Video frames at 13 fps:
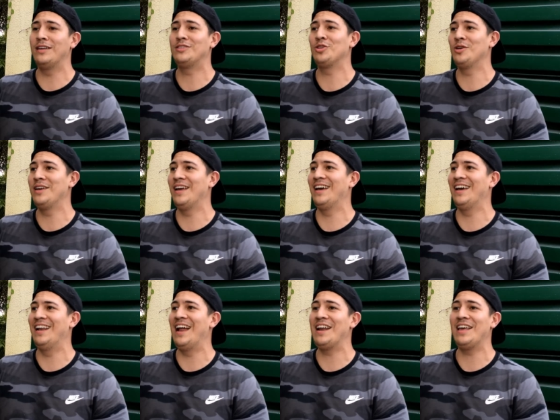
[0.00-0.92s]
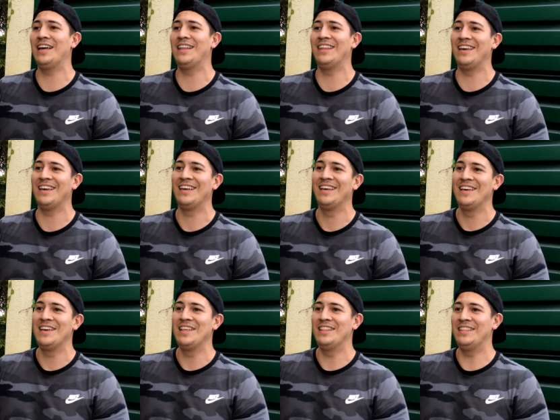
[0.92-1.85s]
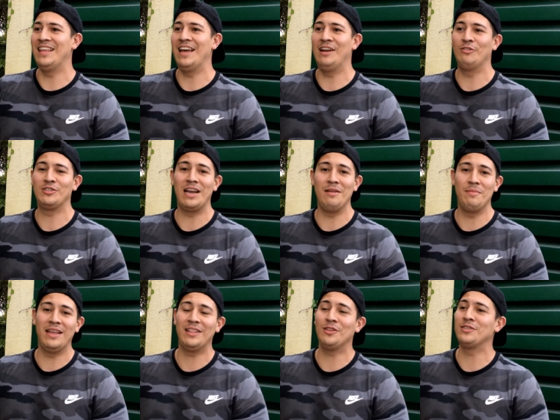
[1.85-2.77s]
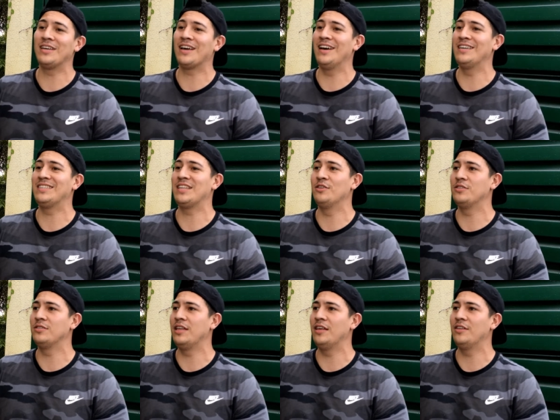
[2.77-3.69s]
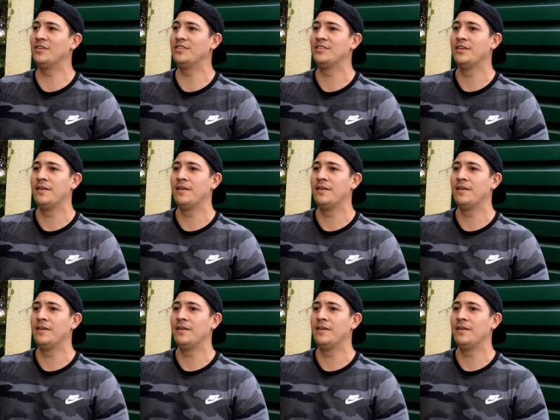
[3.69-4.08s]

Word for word: estoy en el área de, los alimentos acá en Estados Unidos.